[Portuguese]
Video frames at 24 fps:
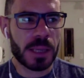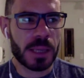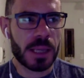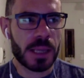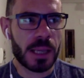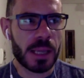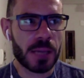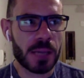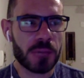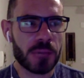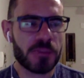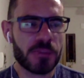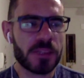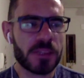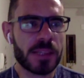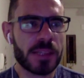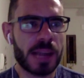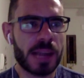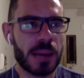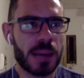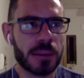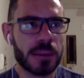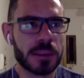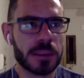e aí no
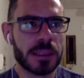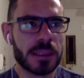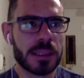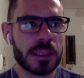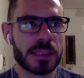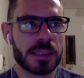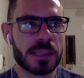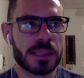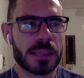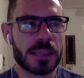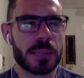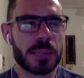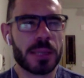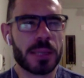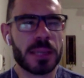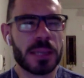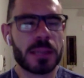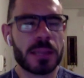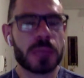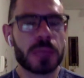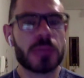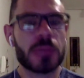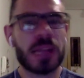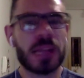final de dezembro,
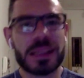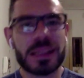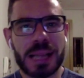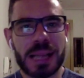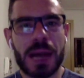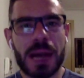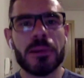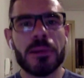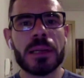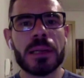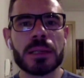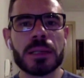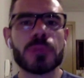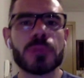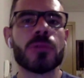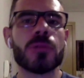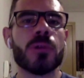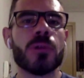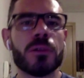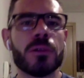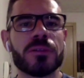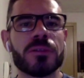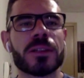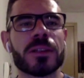entre o Natal e Ano
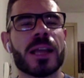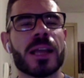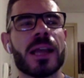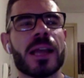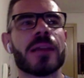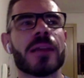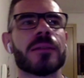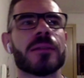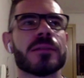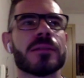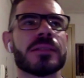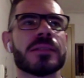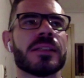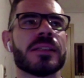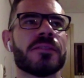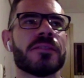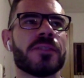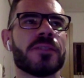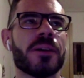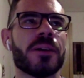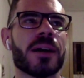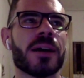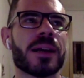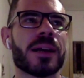Novo, né,
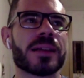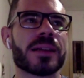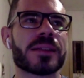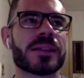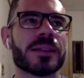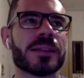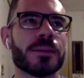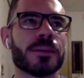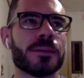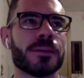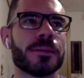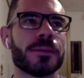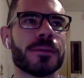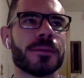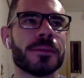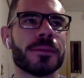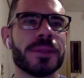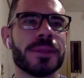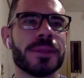inclusive é uma questão